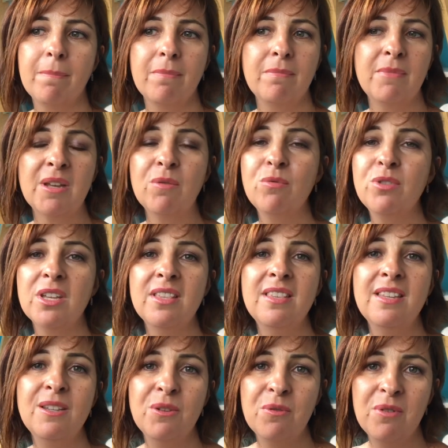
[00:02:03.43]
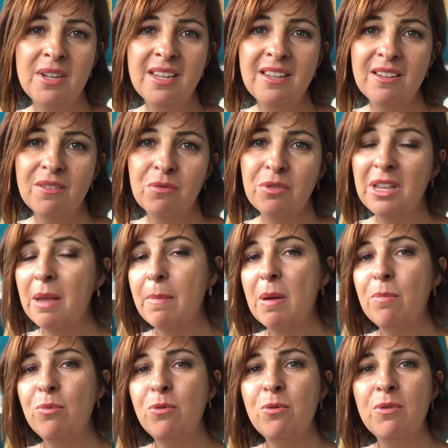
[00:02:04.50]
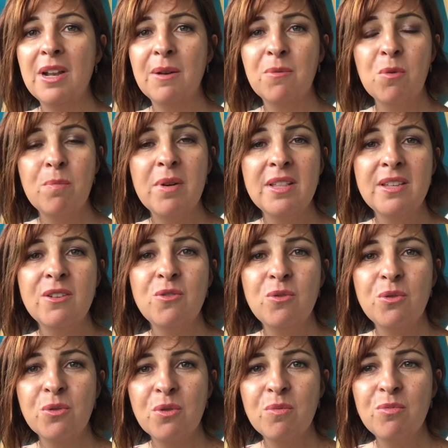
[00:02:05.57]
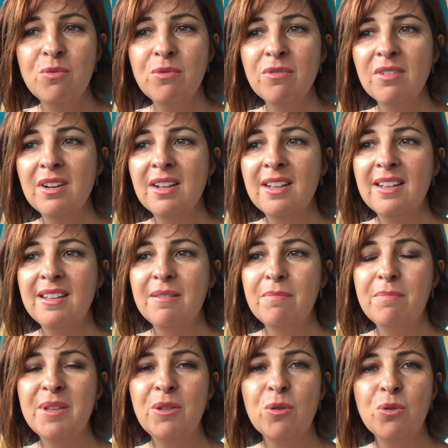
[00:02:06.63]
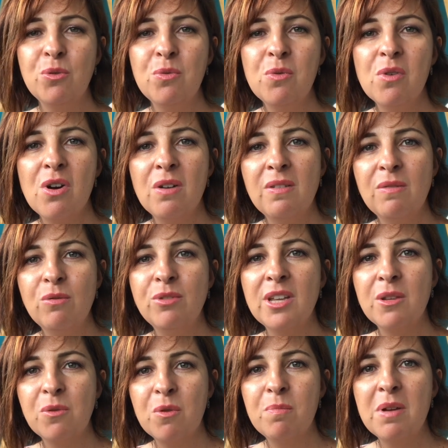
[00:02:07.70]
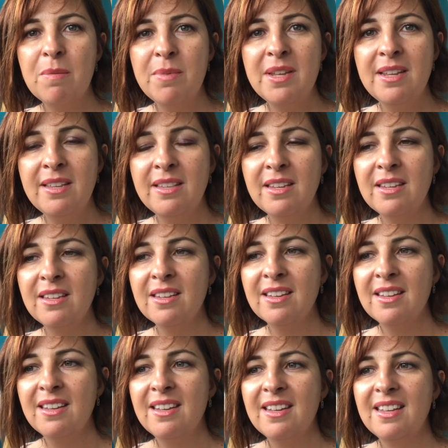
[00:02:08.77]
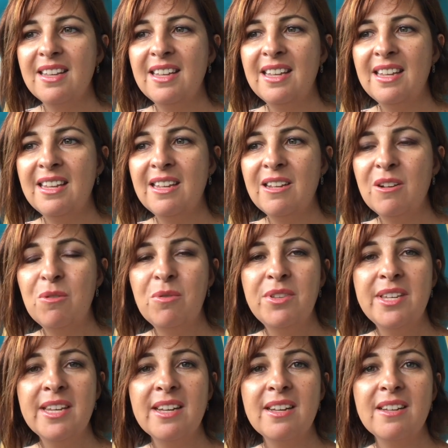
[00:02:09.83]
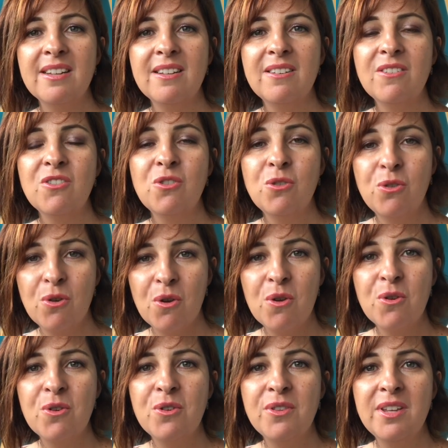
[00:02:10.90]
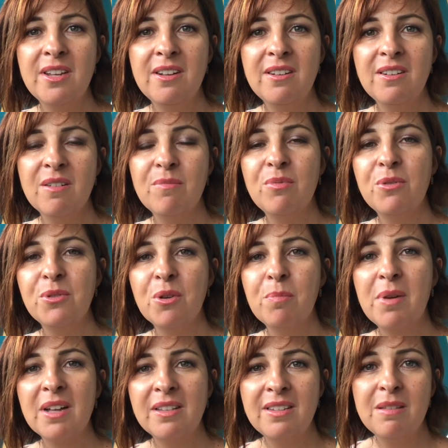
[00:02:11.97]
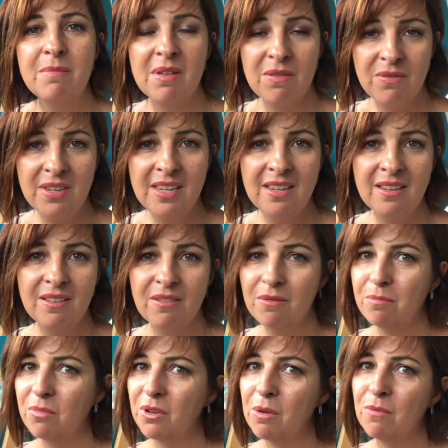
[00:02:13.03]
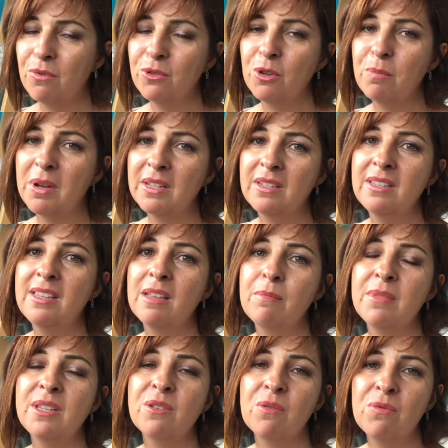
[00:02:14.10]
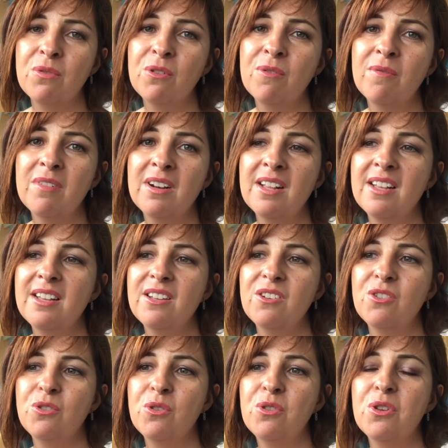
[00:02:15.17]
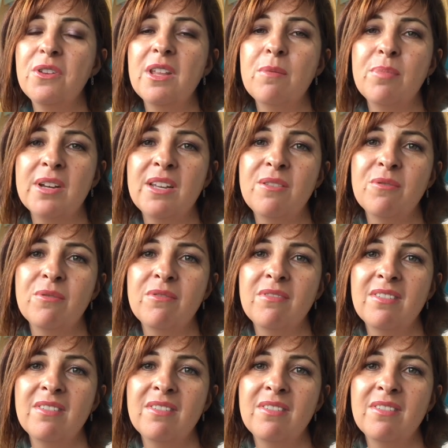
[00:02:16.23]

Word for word: Mec, que vous êtes désolé, vous n'avez pas pu l'accompagner jusqu'au bout, mais surtout enlevez-vous cette culpabilité et lui dire je te reconnais comme faisant partie de ma vie, comme faisant partie d'un de mes enfants, je te donne un prénom